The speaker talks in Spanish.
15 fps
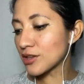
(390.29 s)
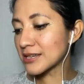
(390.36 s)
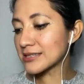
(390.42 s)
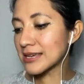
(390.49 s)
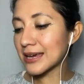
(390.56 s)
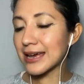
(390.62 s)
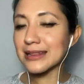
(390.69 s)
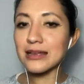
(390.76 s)
con
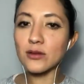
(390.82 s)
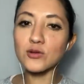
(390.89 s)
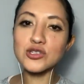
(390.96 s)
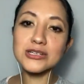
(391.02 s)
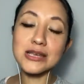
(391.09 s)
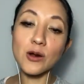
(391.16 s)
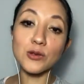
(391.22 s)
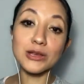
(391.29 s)
este gel de
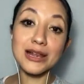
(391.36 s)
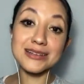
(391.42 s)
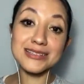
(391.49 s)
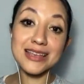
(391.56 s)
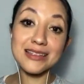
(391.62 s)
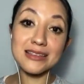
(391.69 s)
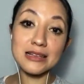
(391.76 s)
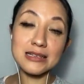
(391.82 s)
ducha es que lo
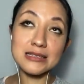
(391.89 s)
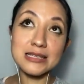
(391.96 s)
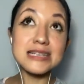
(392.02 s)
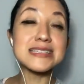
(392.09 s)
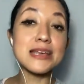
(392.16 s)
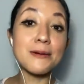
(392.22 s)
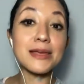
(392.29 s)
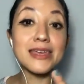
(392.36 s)
utilicen
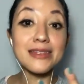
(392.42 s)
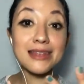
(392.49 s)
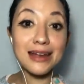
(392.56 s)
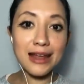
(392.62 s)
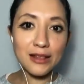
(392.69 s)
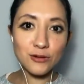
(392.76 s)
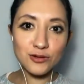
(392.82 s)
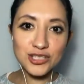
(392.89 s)
si se bañan
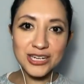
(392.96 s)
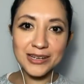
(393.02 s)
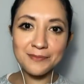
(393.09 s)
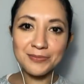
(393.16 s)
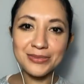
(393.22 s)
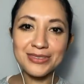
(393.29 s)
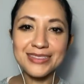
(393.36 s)
en la noche,